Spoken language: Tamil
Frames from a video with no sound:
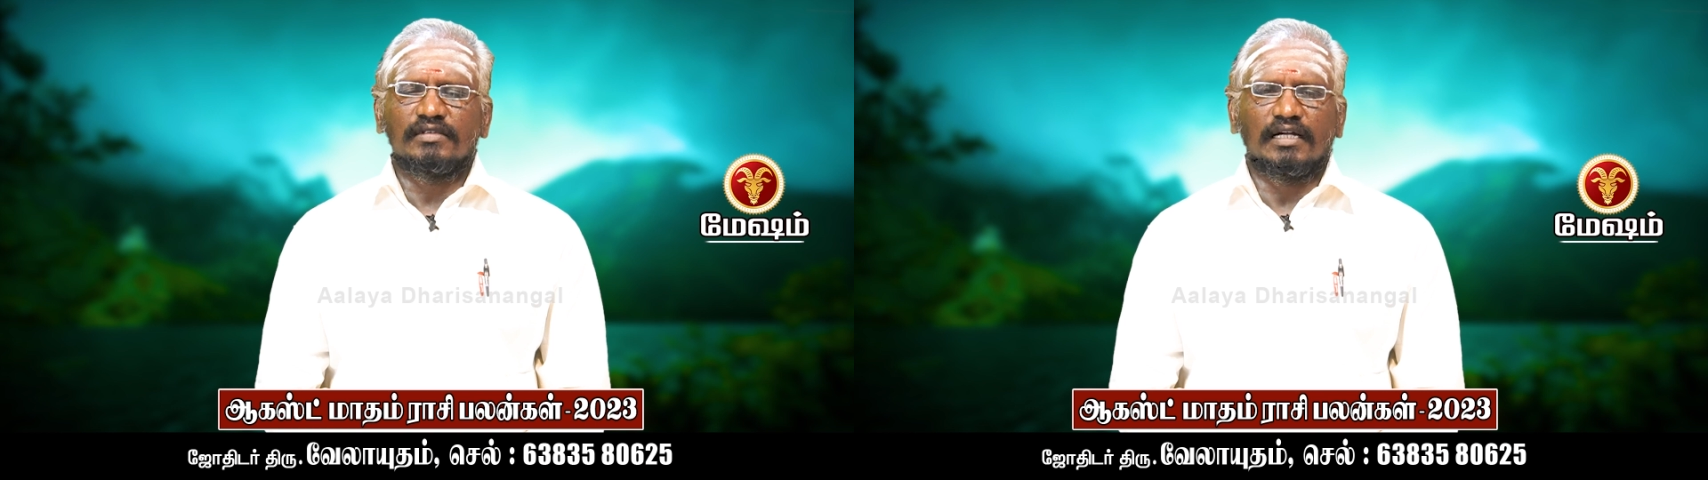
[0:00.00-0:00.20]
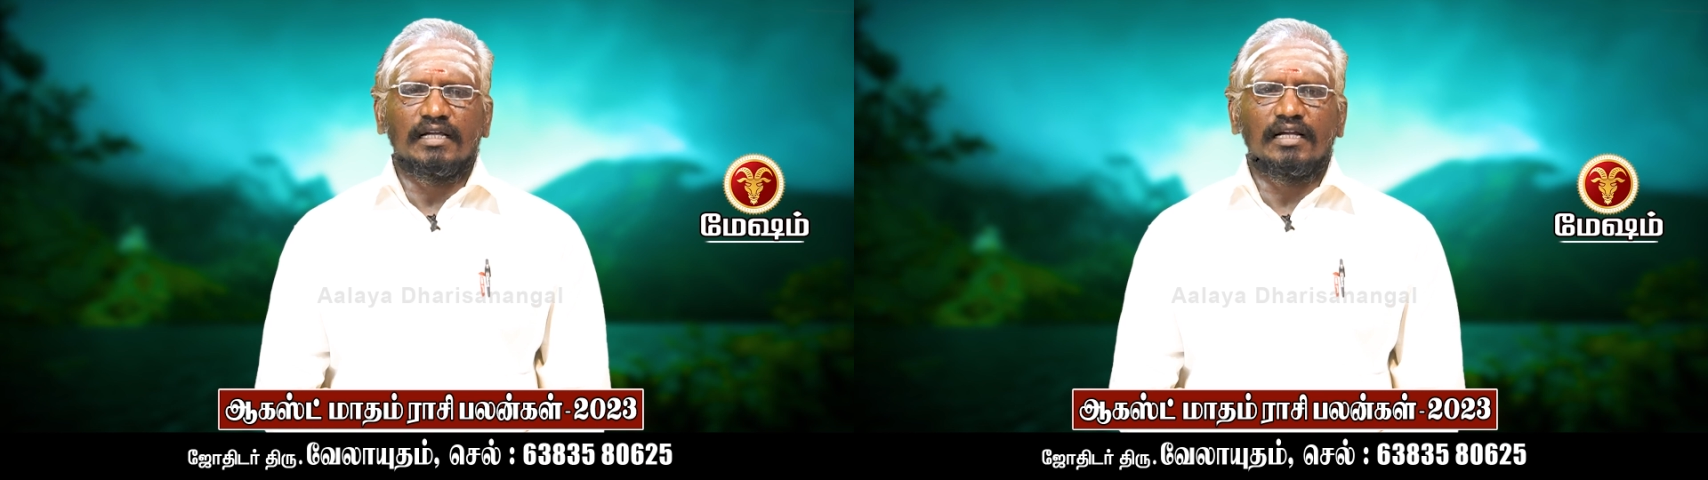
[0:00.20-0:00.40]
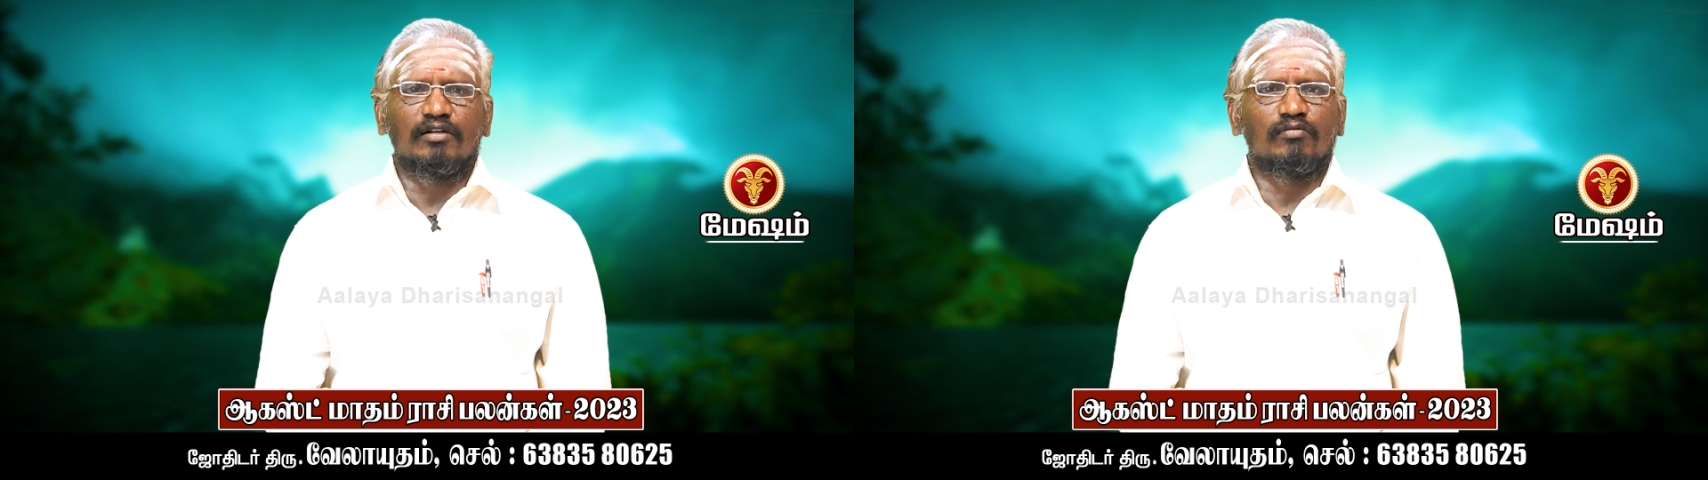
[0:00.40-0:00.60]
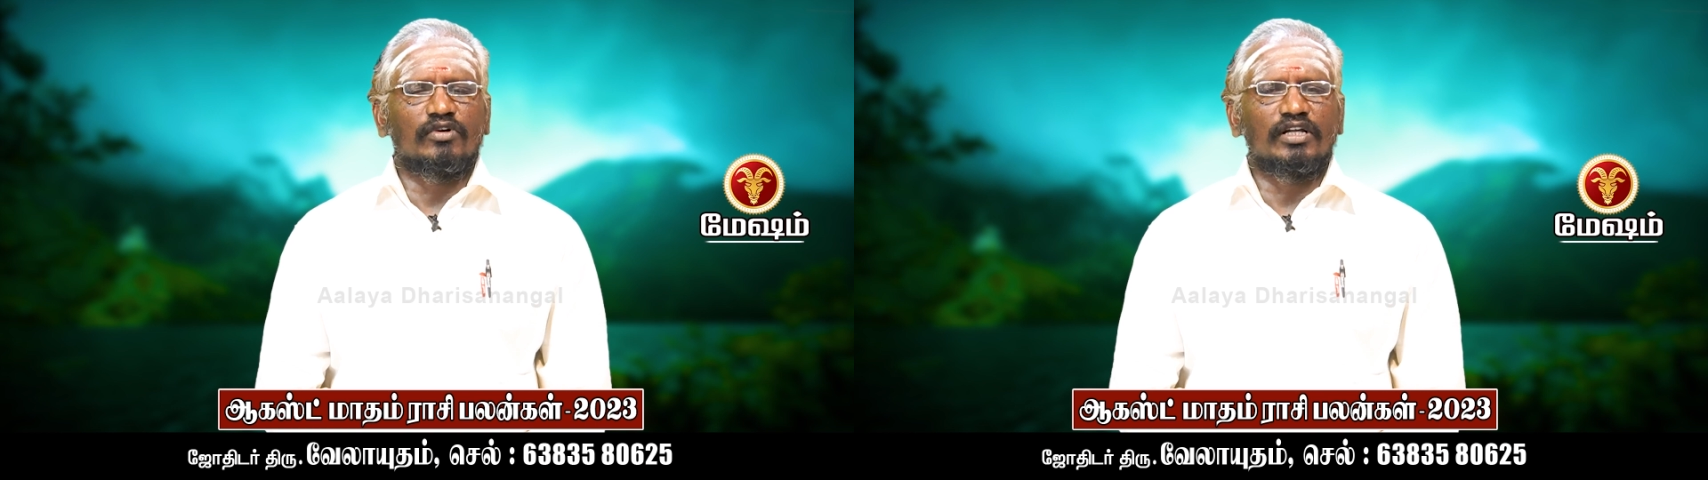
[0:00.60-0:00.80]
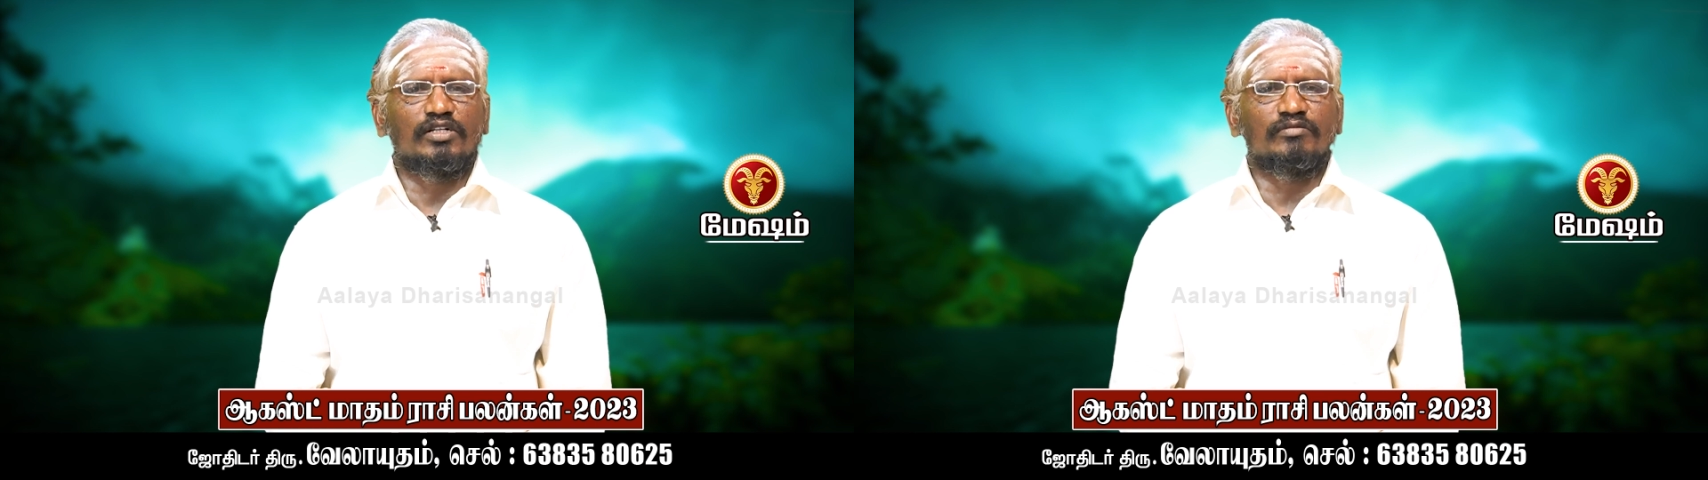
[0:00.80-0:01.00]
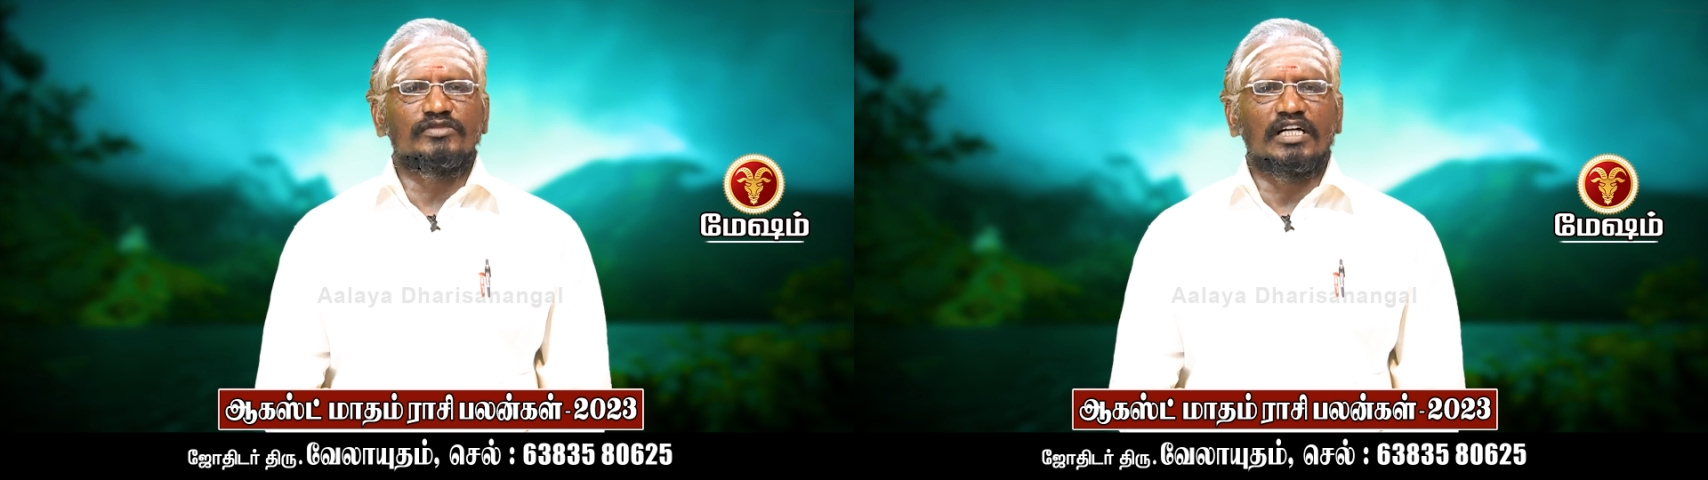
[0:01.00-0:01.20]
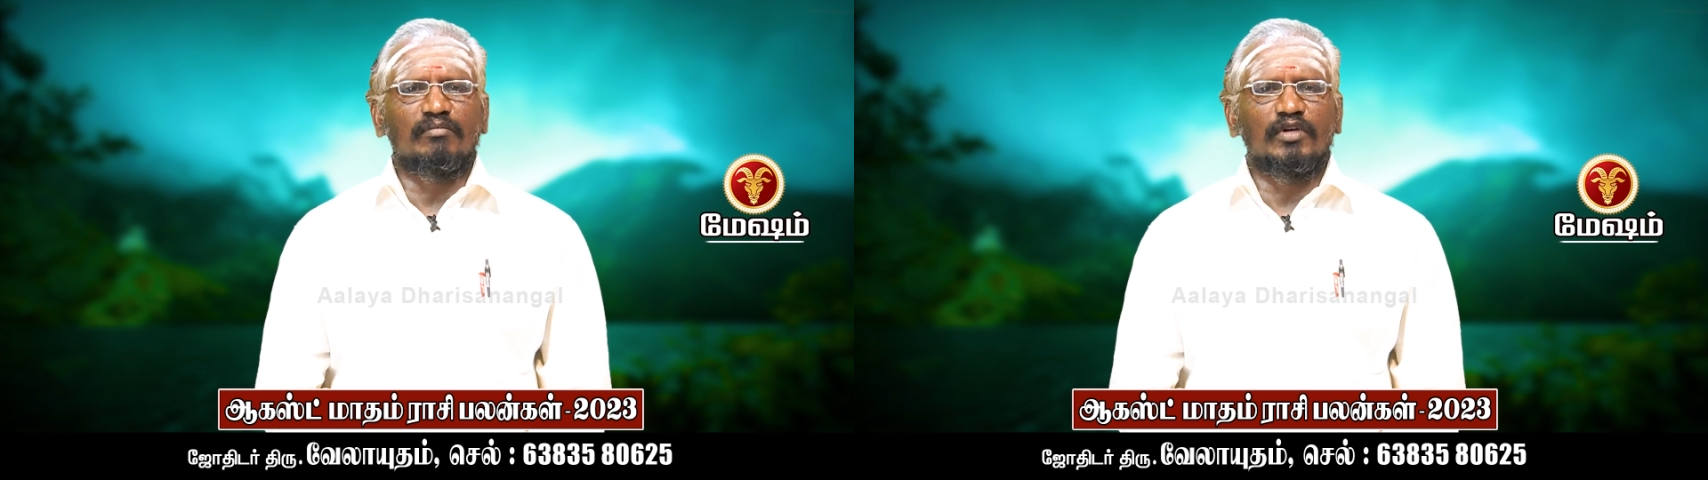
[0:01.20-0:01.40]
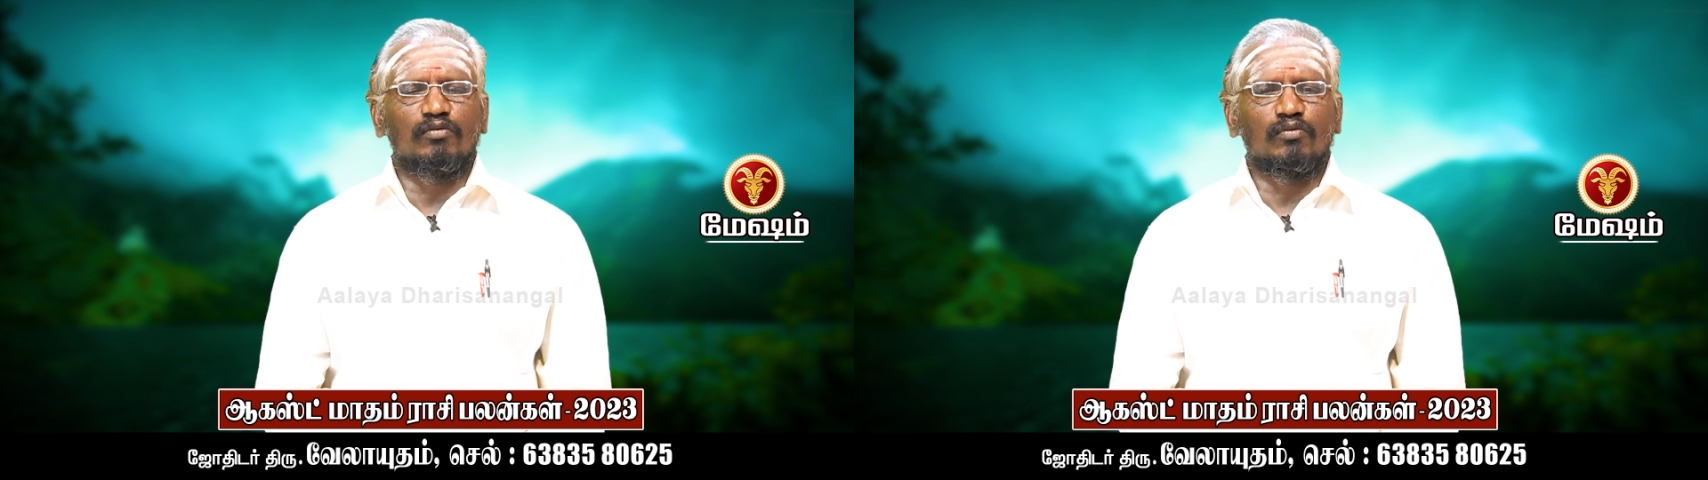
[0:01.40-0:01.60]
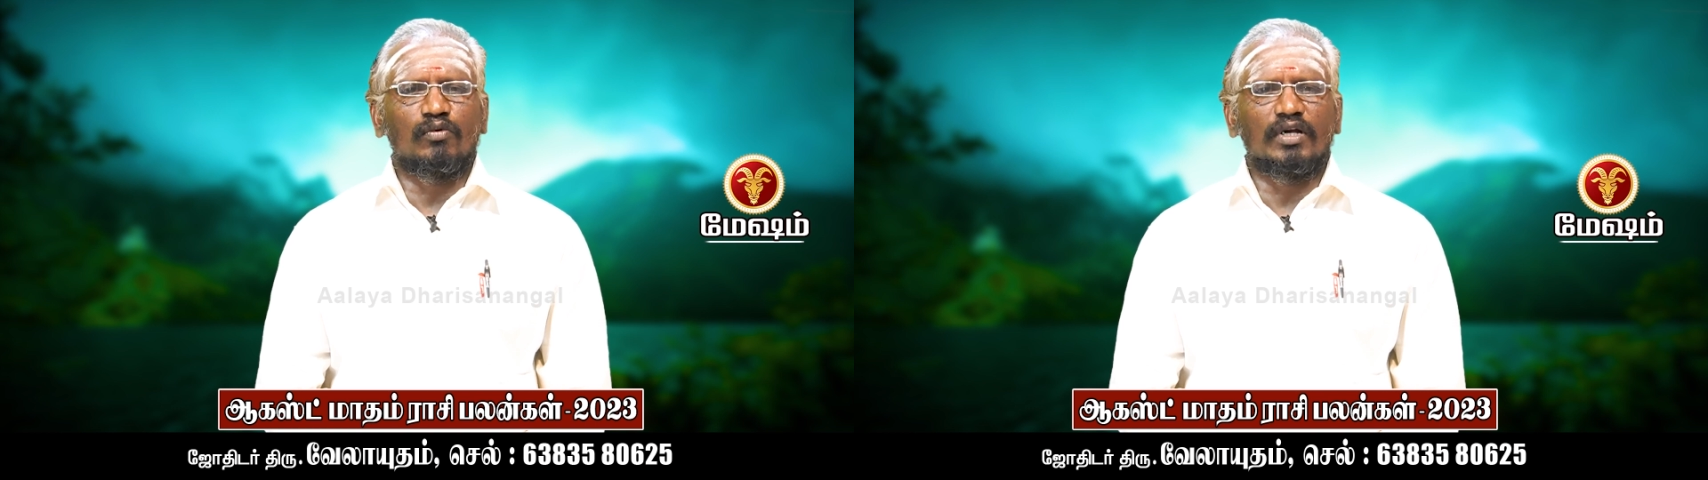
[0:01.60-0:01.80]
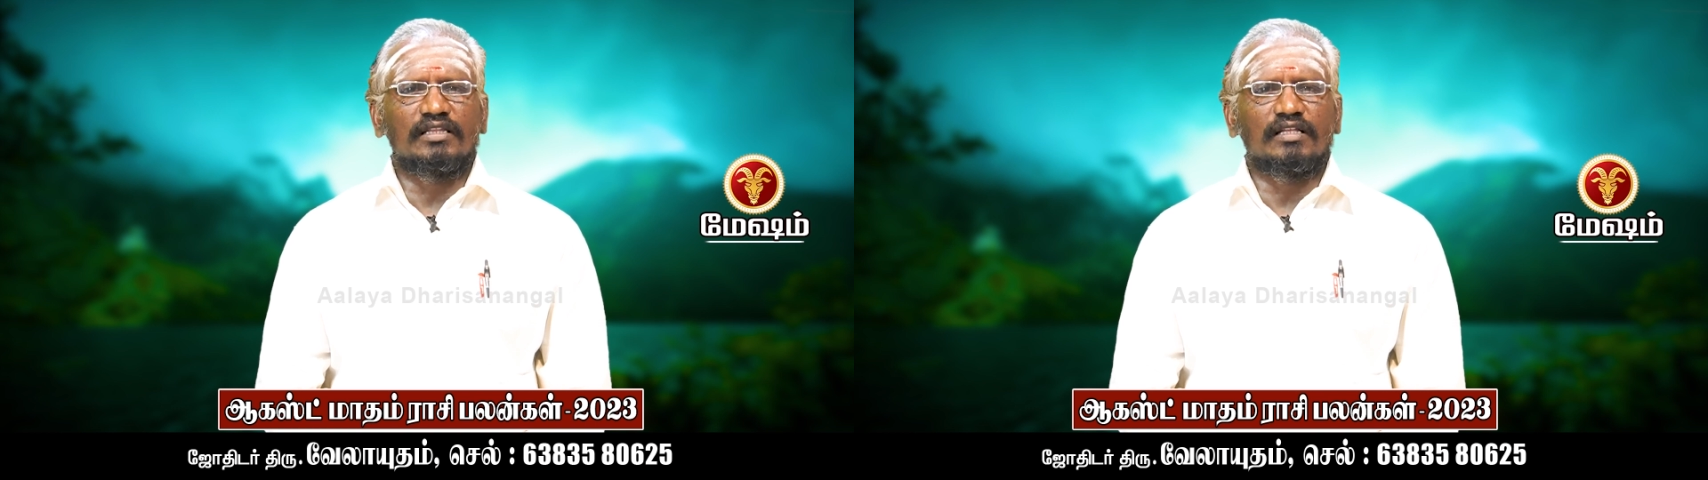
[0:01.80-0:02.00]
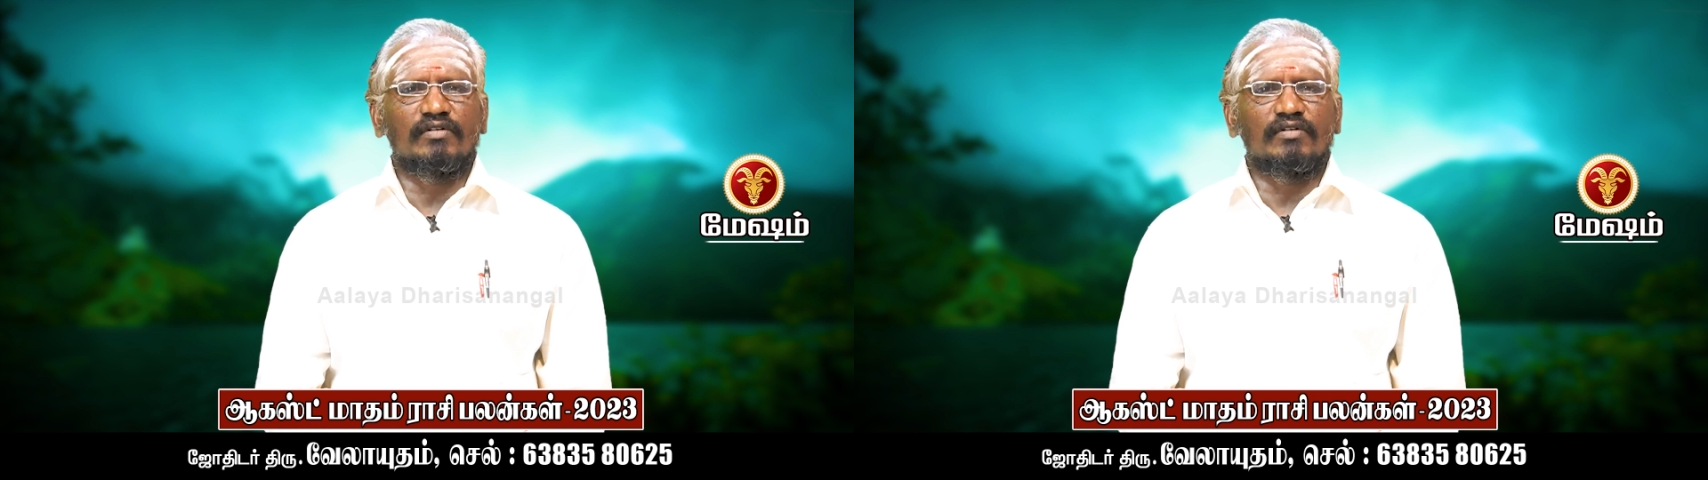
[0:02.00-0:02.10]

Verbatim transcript: தடைகளை உடைக்கும் தன்மை உங்களை